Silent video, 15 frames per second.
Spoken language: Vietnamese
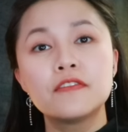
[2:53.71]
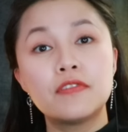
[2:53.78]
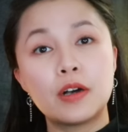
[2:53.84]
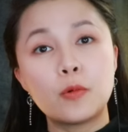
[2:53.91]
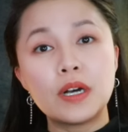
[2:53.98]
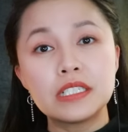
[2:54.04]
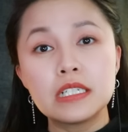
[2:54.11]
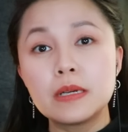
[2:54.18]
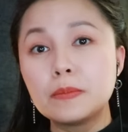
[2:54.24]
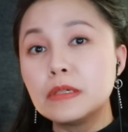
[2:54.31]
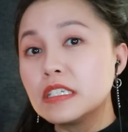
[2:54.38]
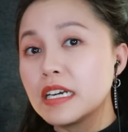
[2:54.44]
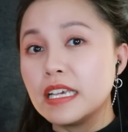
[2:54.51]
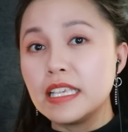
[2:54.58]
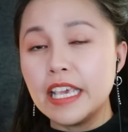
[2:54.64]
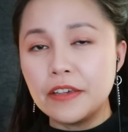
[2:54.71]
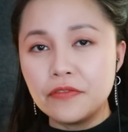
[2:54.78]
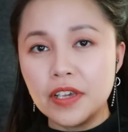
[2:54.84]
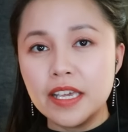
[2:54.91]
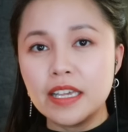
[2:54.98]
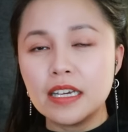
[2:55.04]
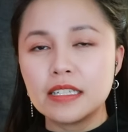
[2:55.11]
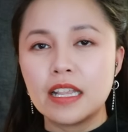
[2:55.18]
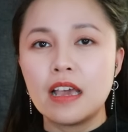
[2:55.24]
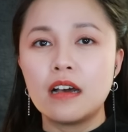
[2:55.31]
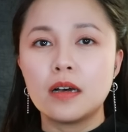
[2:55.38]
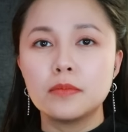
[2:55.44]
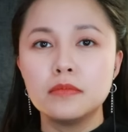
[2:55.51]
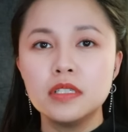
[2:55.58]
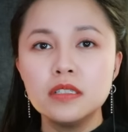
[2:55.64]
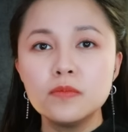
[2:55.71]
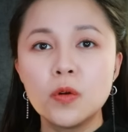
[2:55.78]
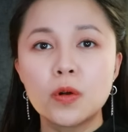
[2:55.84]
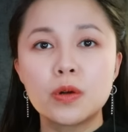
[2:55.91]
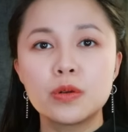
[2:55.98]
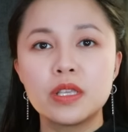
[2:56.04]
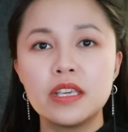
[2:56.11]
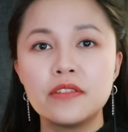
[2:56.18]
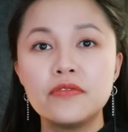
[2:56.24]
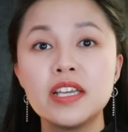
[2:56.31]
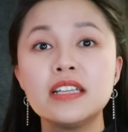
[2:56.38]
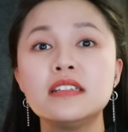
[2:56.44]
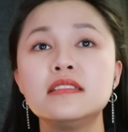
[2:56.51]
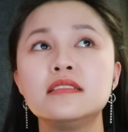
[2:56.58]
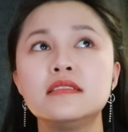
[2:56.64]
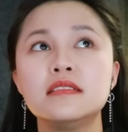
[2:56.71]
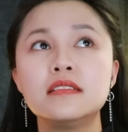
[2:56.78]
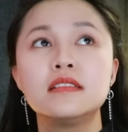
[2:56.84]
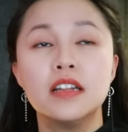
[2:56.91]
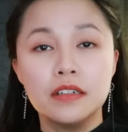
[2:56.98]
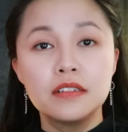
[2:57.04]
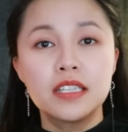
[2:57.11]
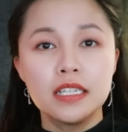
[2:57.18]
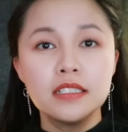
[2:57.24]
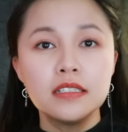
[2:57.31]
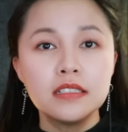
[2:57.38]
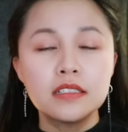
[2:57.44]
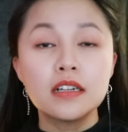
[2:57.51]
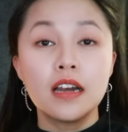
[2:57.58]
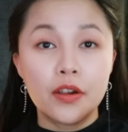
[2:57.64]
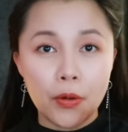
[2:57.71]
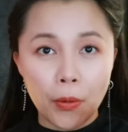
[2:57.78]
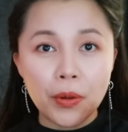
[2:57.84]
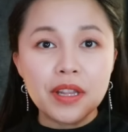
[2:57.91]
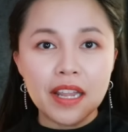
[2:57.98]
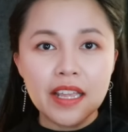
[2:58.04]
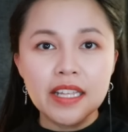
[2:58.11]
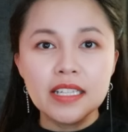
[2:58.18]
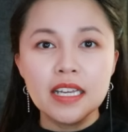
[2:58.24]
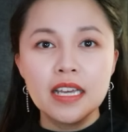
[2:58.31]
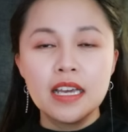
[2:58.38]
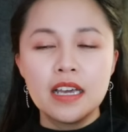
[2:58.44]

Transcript: và quá trình mướn điện diễn viên á thì họ mướn một cô diễn viên nữ chính rất là nổi tiếng